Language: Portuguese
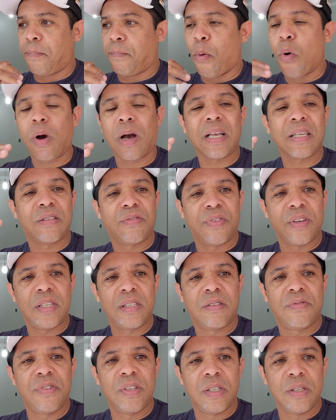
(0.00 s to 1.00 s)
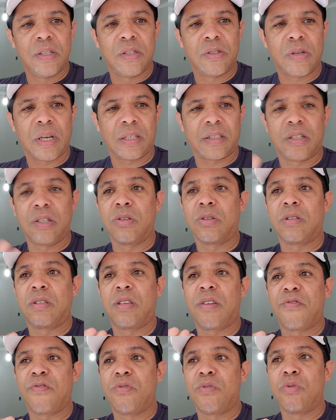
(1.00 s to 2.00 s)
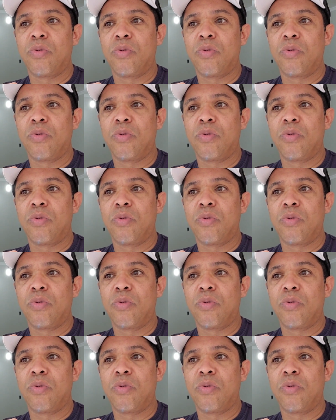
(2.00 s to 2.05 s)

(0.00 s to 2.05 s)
poucas vezes vi isso, acho que se,